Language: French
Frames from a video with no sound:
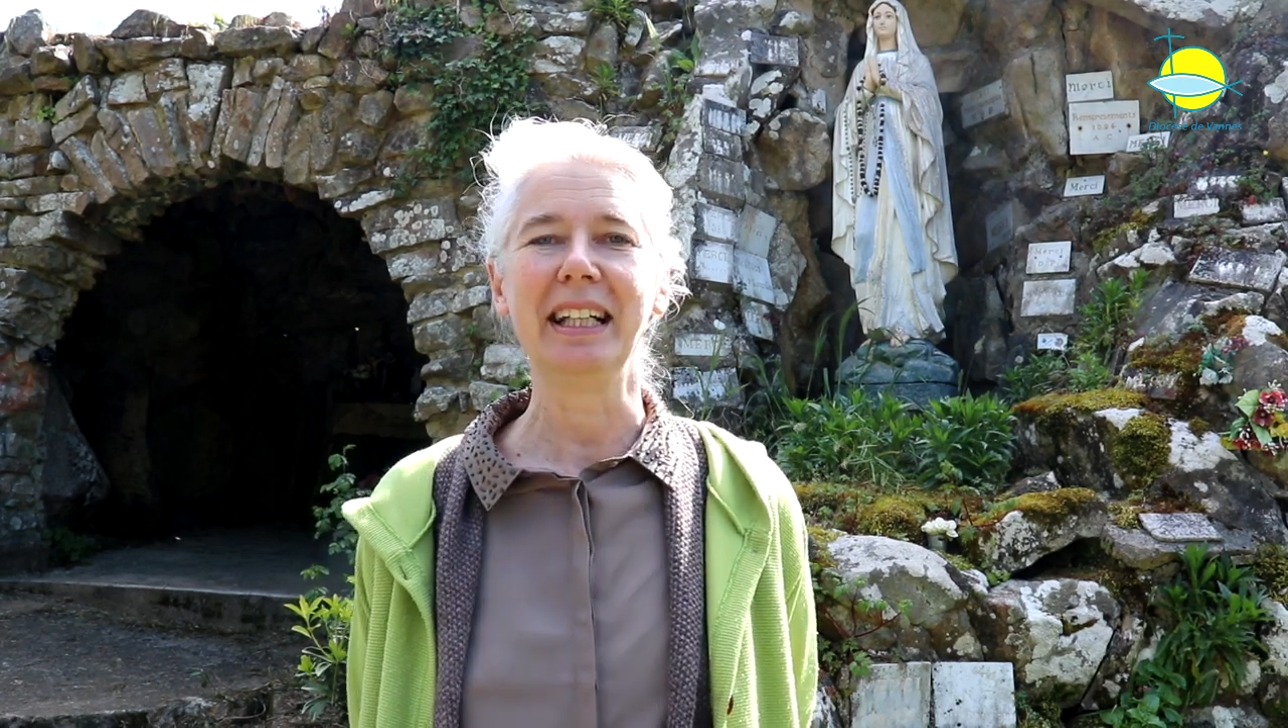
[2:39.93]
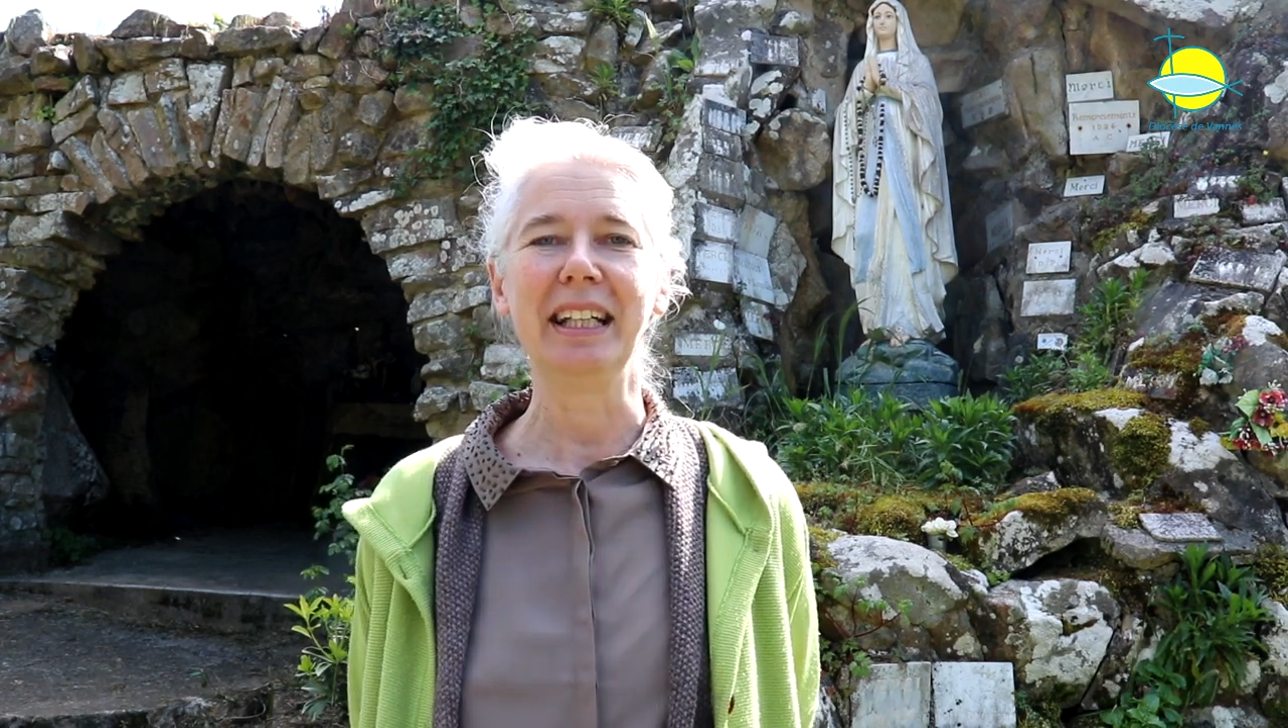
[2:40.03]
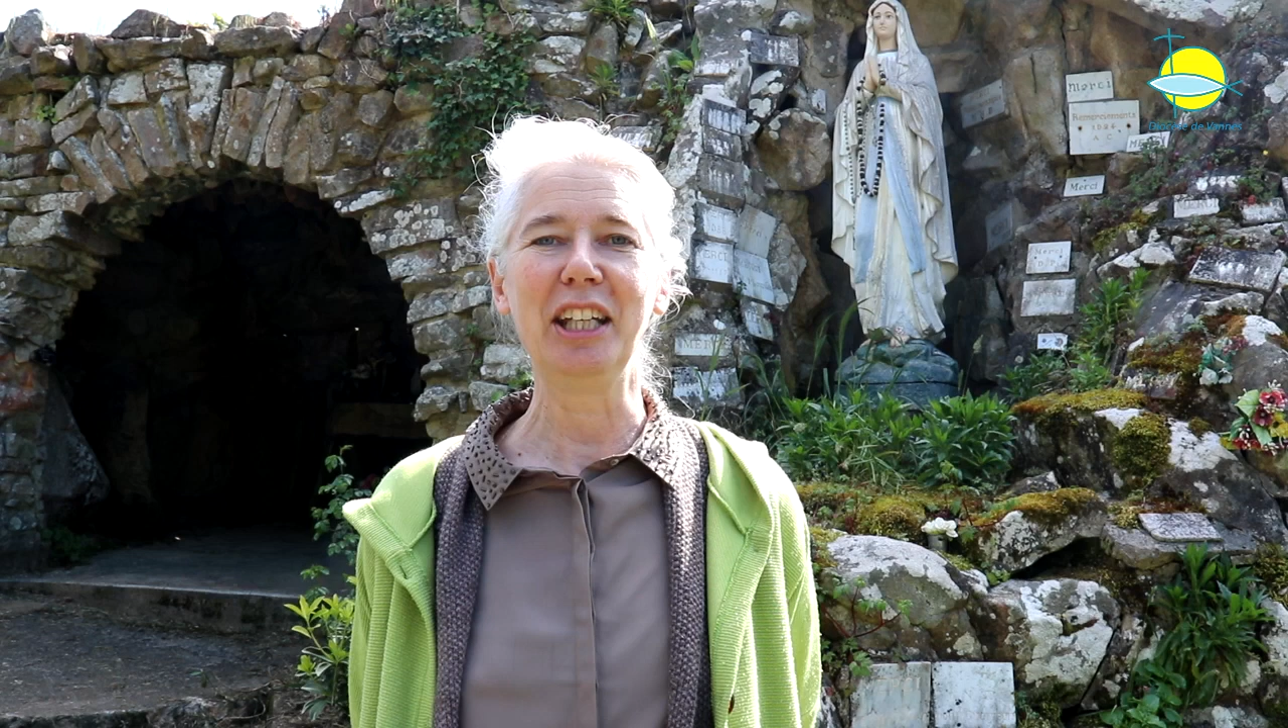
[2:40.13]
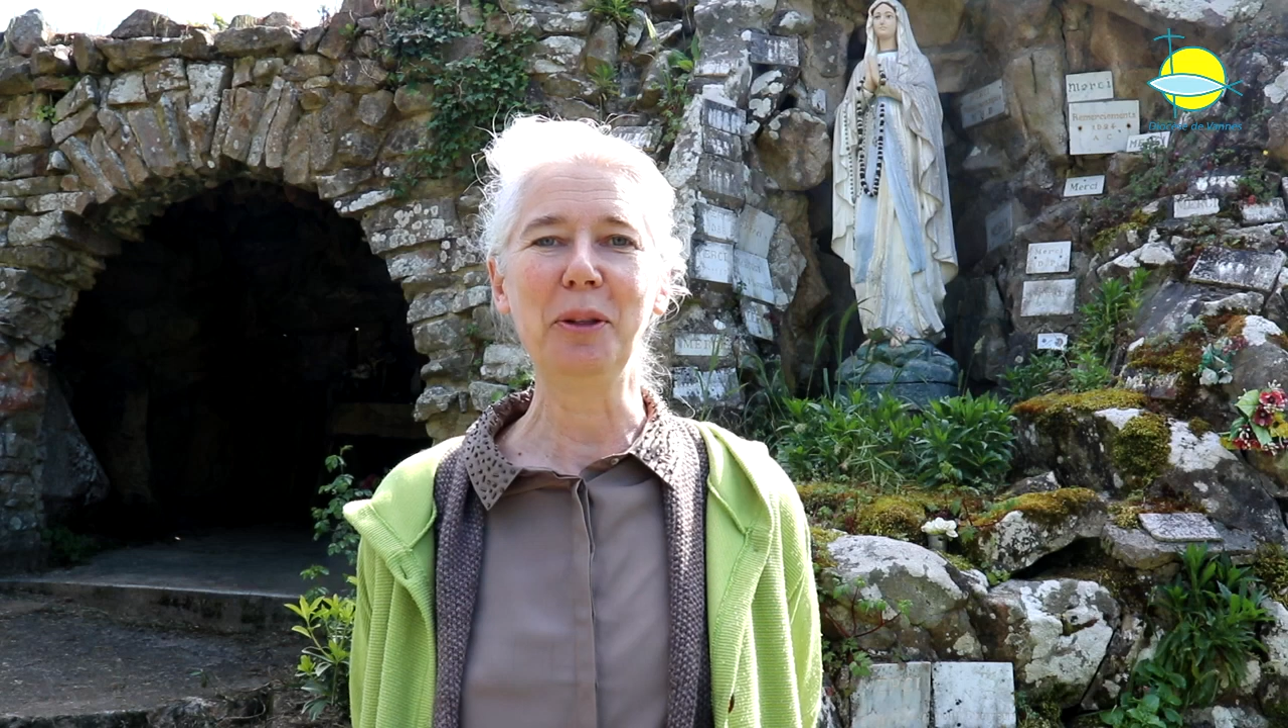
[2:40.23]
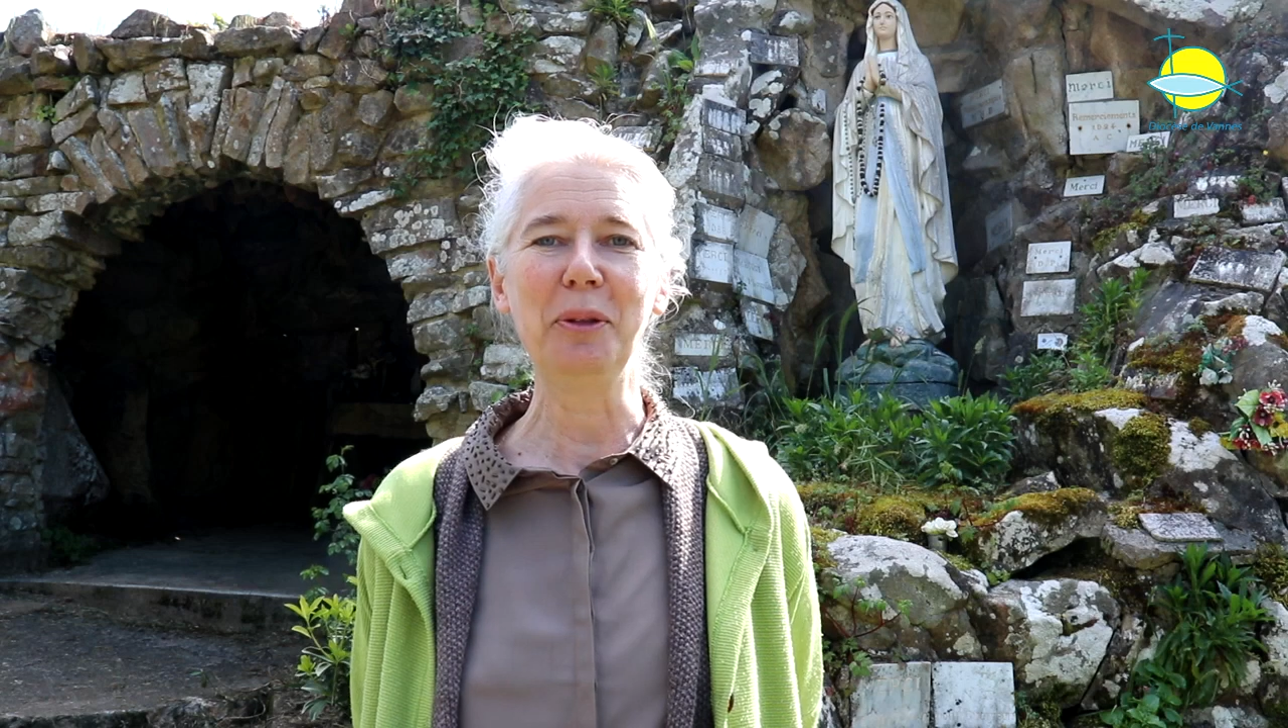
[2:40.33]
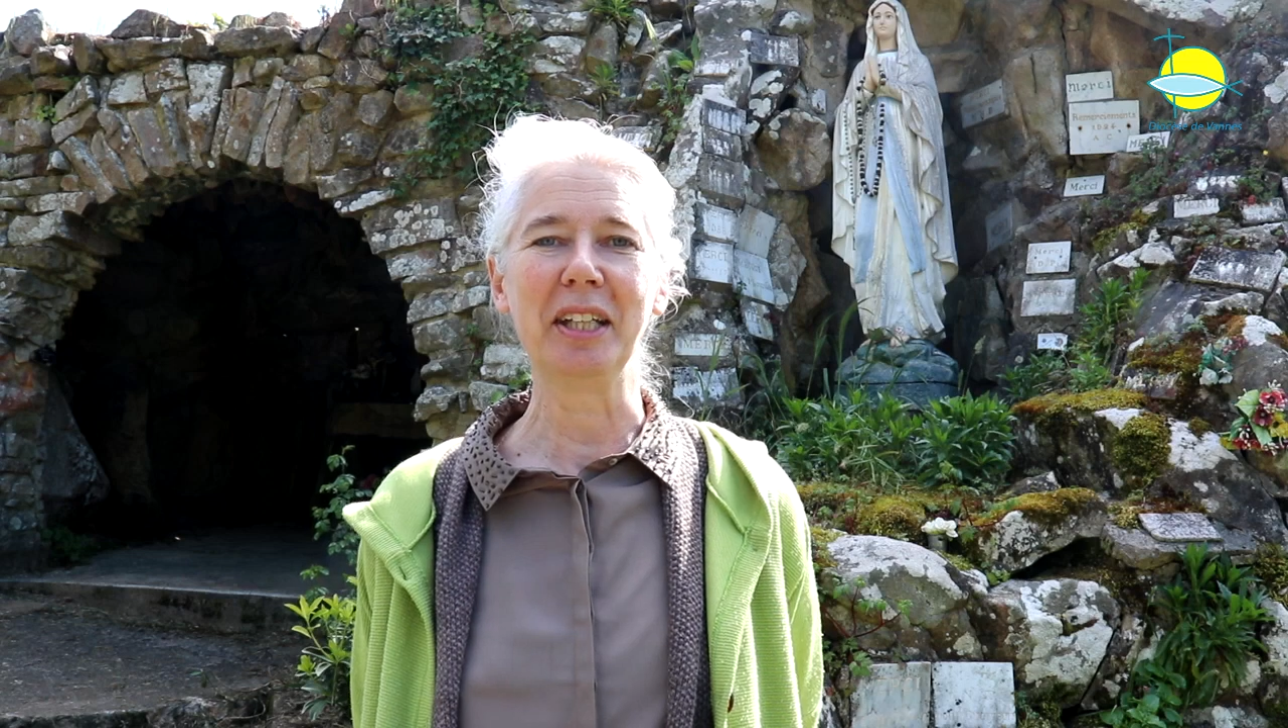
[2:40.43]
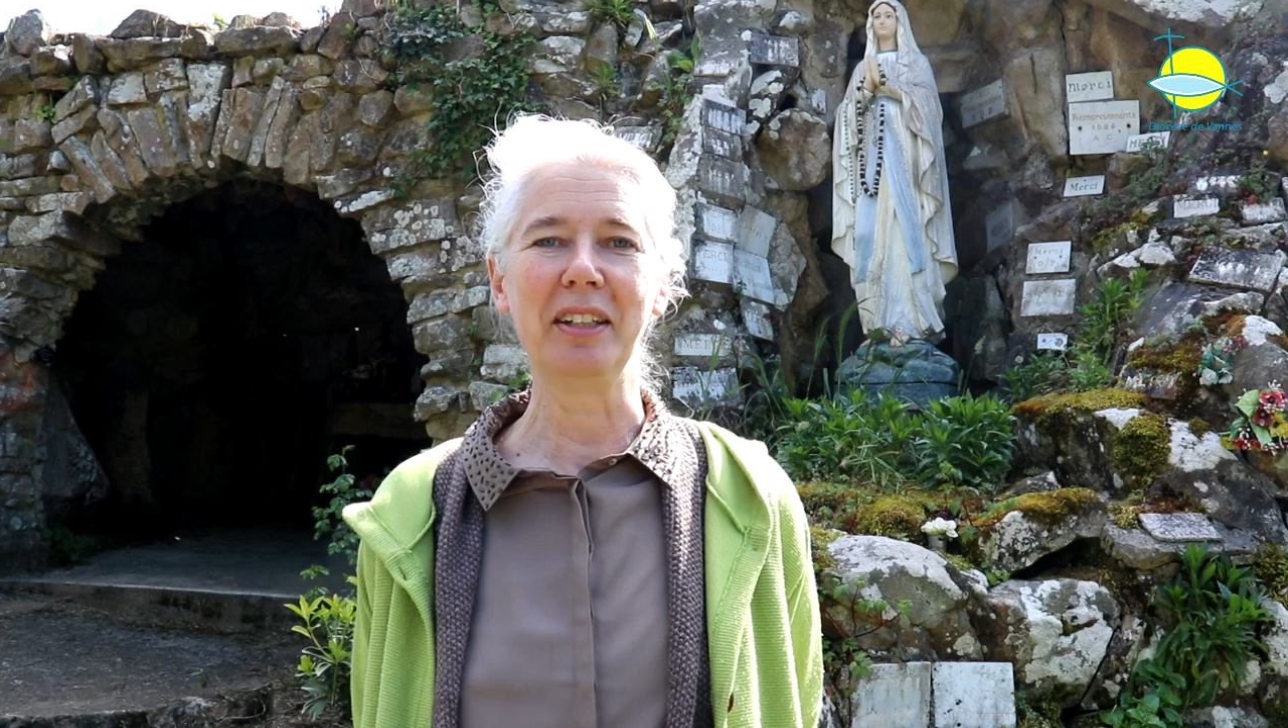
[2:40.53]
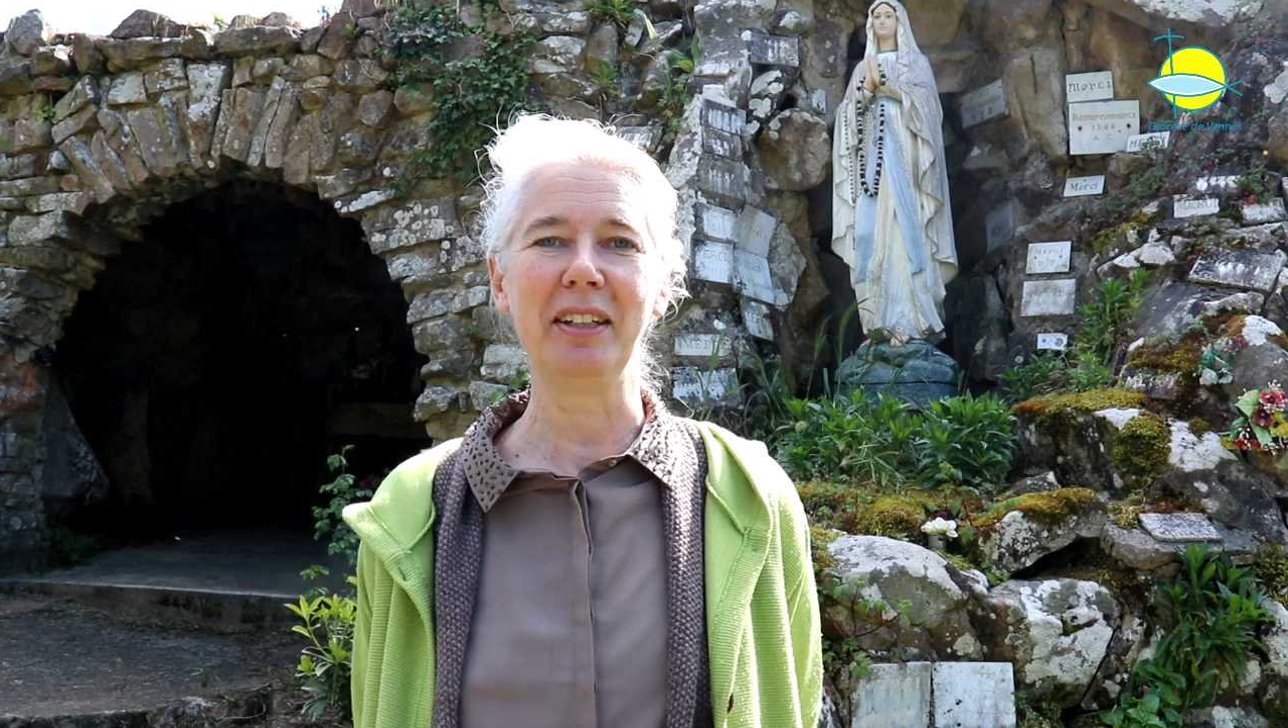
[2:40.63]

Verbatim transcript: Et une